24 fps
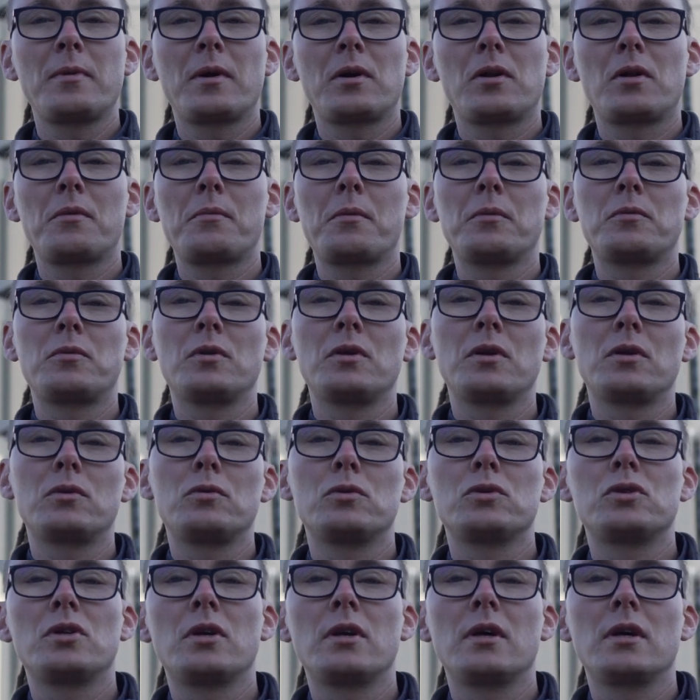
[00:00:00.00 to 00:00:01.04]
jak robią to
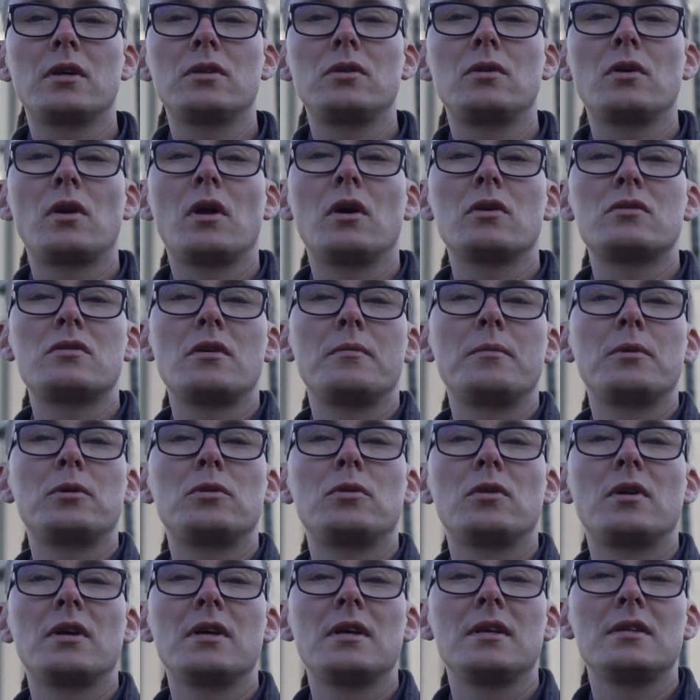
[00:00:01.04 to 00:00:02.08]
niektóre które osoby,
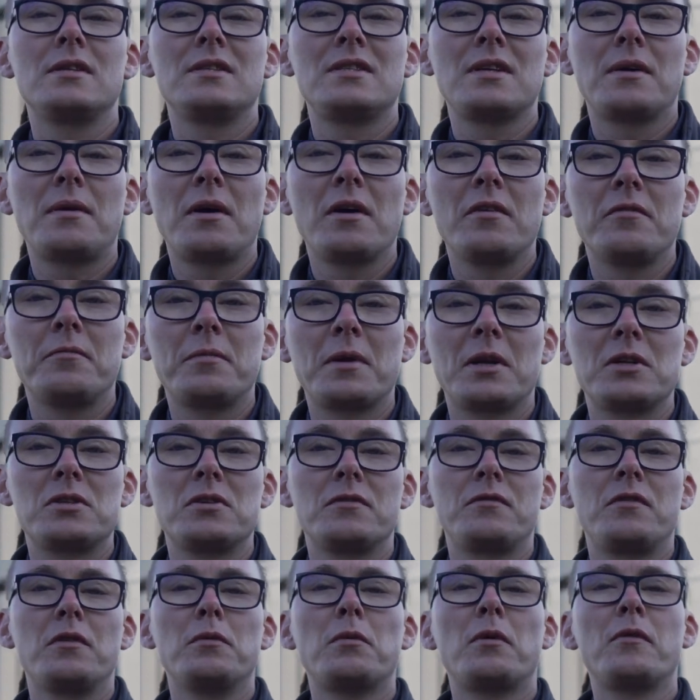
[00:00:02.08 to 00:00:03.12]
które działają w branży
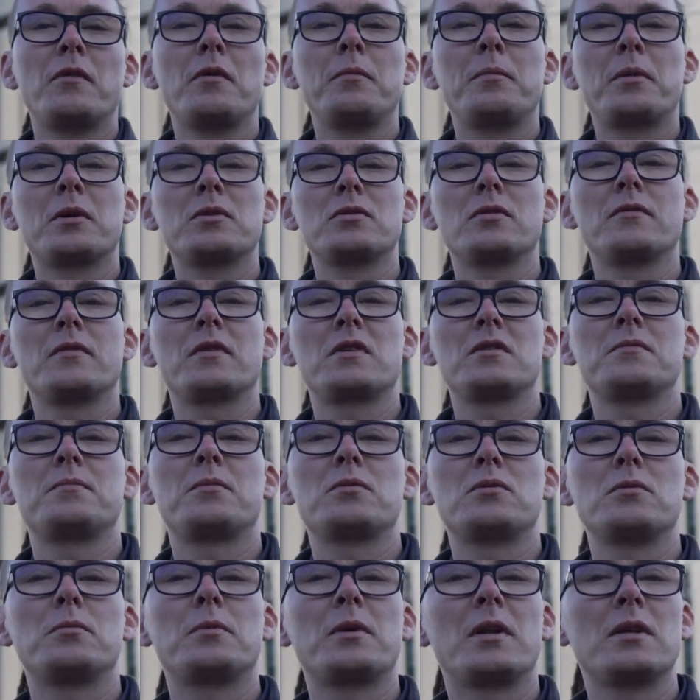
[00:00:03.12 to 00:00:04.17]
filmowej i pokazują, w jaki
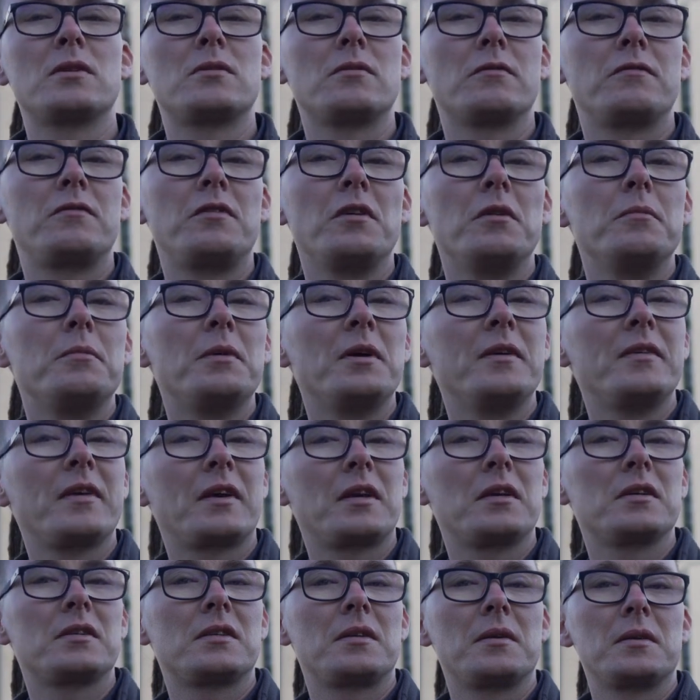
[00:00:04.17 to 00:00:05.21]
sposób kręcą filmy, w
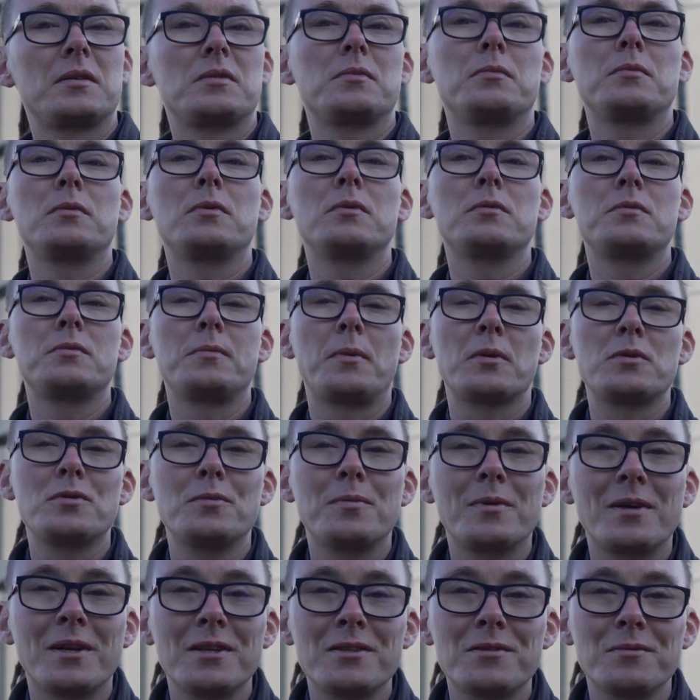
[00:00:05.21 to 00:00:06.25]
jaki
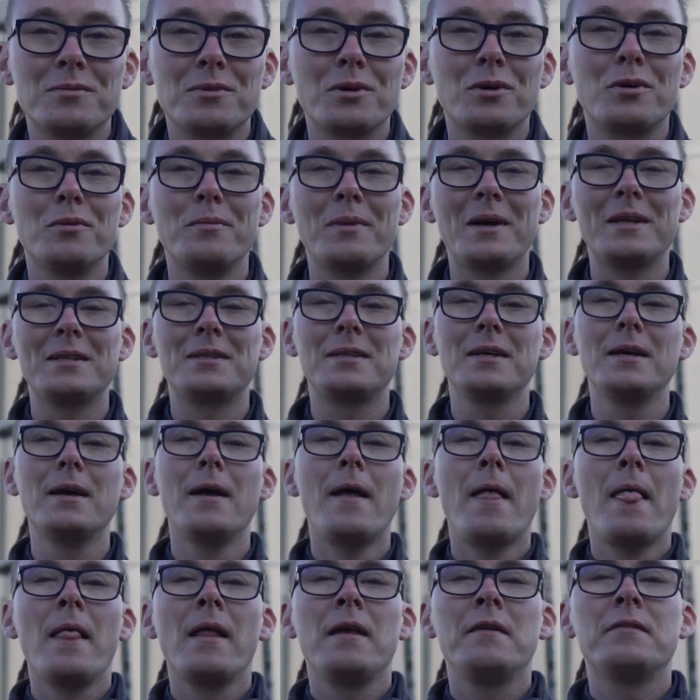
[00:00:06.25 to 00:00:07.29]
sposób kręcą dokumenty.
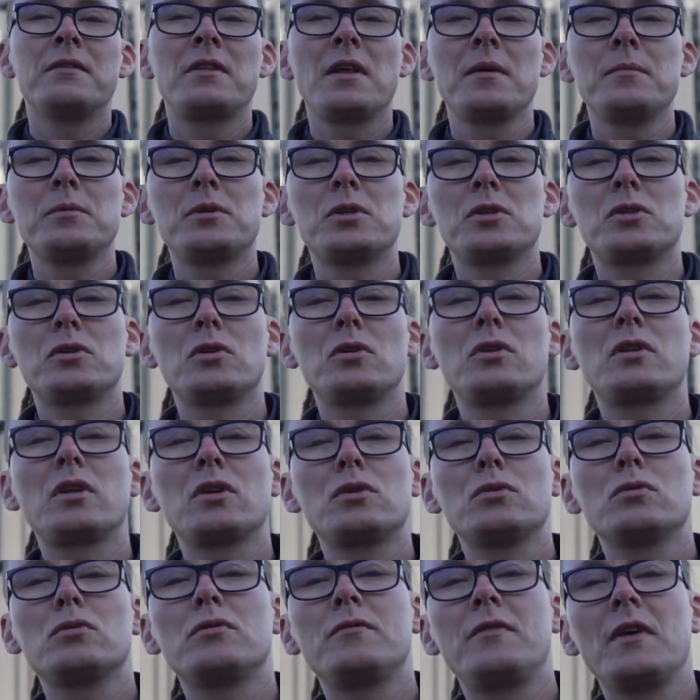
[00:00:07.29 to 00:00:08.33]
I wydaje mi się, że to
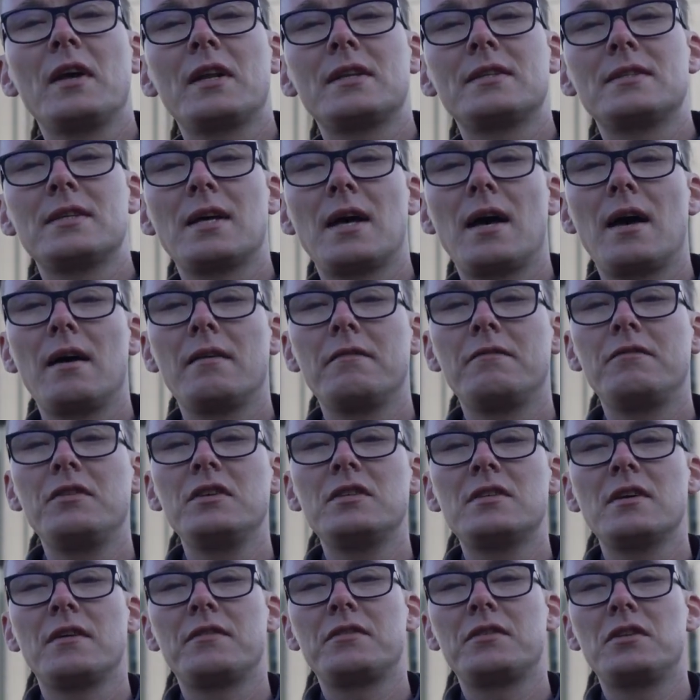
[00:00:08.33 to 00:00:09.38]
też utwierdza
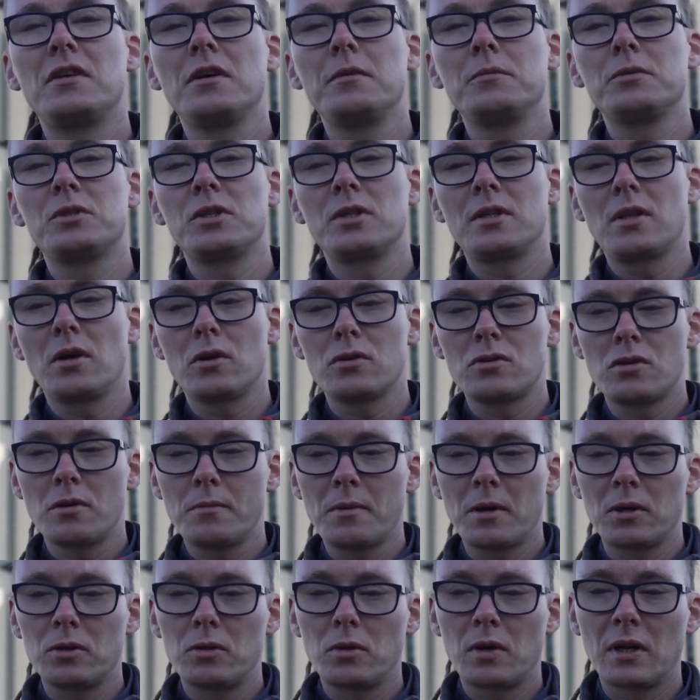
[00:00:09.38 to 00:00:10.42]
widza w tym, że ta
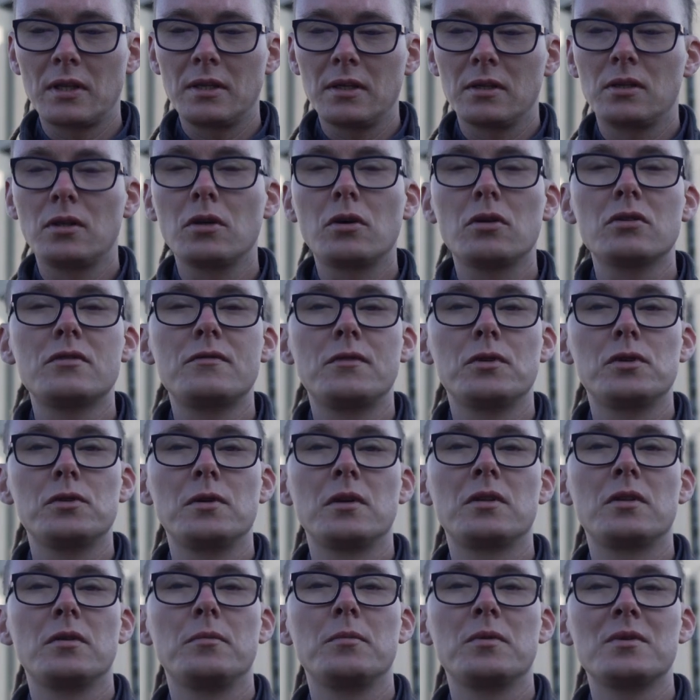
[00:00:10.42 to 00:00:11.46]
osoba, która nie tylko
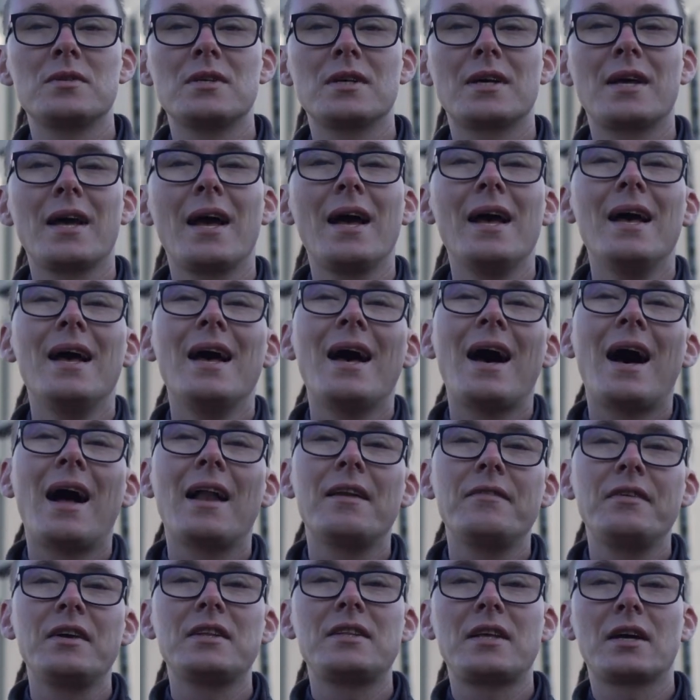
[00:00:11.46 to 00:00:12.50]
stworzyła tą muzykę,
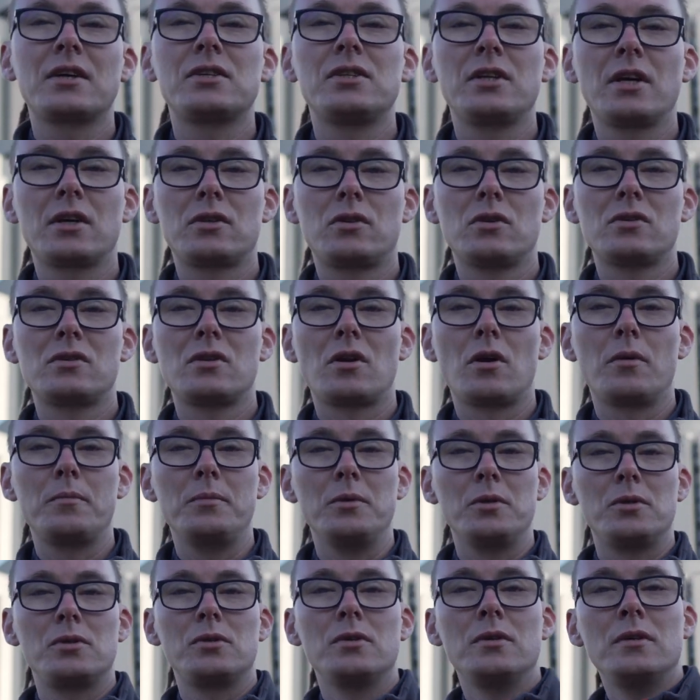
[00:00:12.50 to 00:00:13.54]
ale wie także, jak to
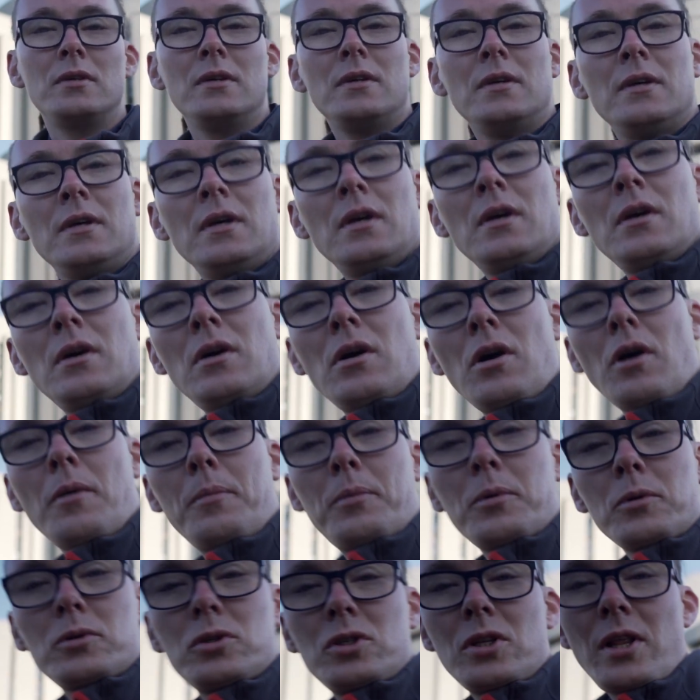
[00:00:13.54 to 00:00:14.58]
zrobić.
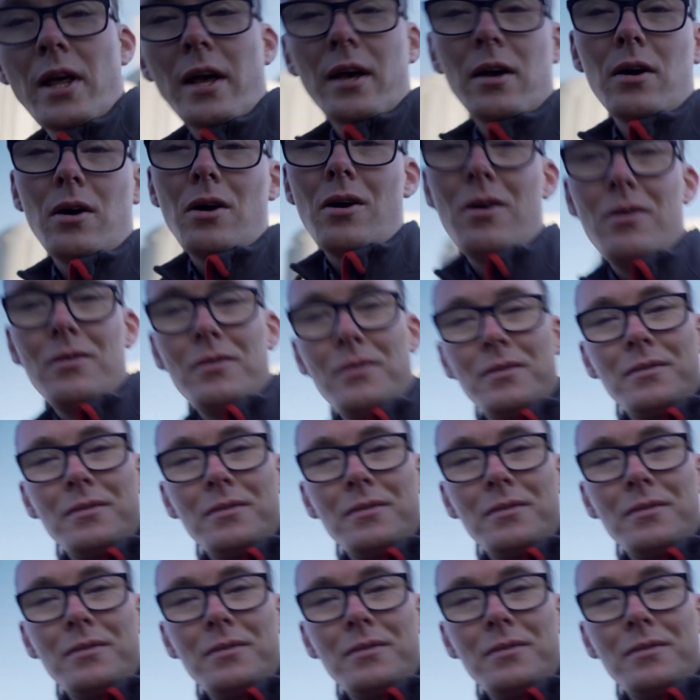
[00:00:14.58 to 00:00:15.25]
Oprócz tego,